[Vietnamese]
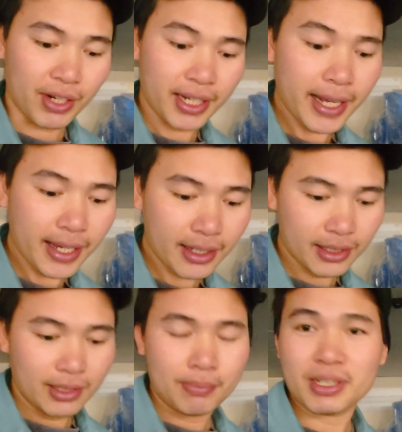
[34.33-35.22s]
vấn đề á,
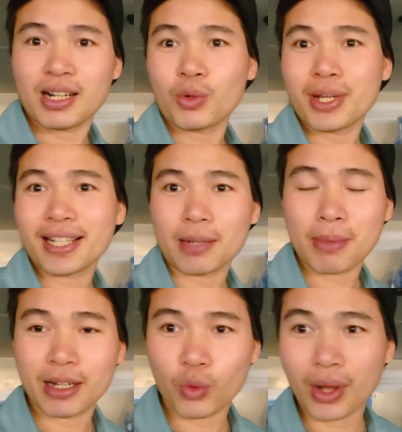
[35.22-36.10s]
mà sau này các
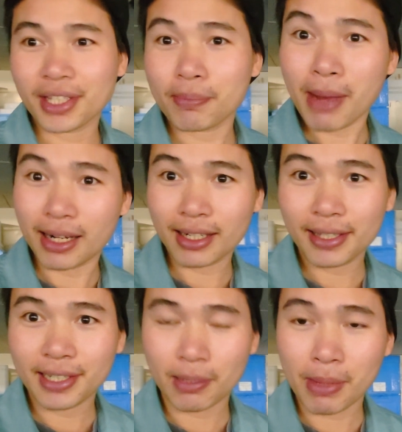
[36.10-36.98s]
bạn qua Nhật Bản
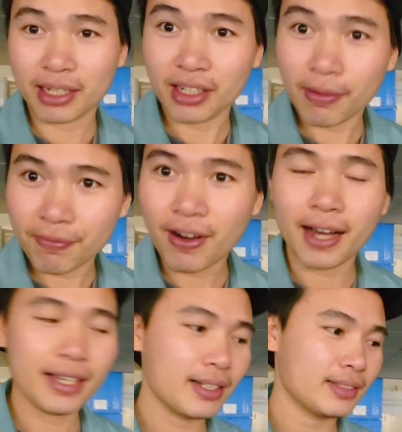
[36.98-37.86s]
này các bạn gặp
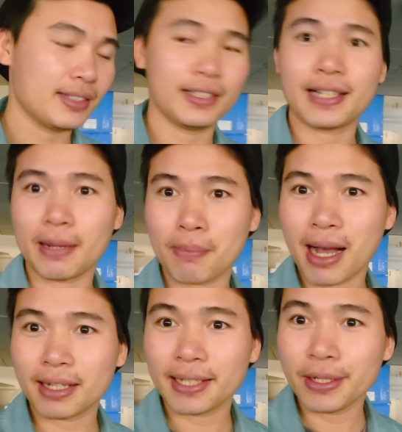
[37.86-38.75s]
phải á, thì các
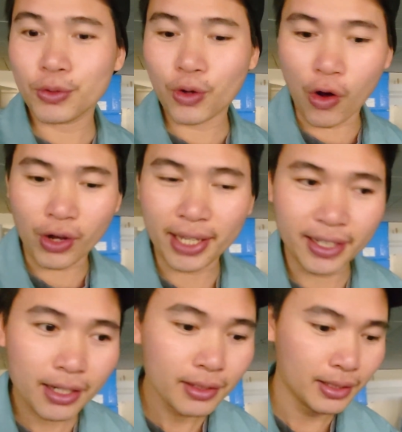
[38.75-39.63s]
bạn đều có
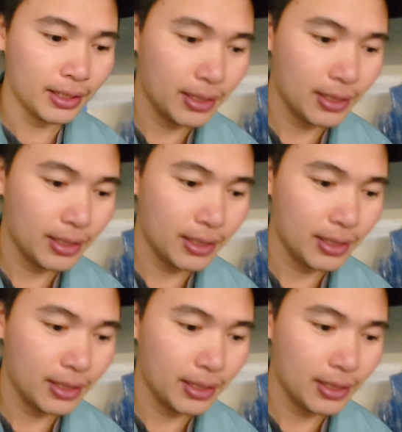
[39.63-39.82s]
cái cách